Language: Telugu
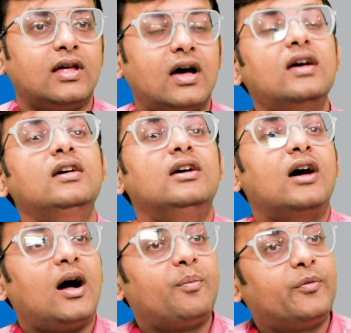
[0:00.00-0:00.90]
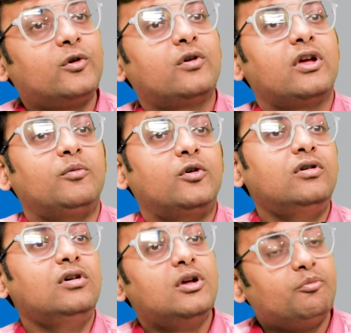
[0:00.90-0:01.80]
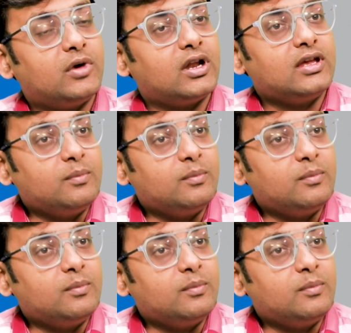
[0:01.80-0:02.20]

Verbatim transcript: కదా అప్పుడు ఏమో మన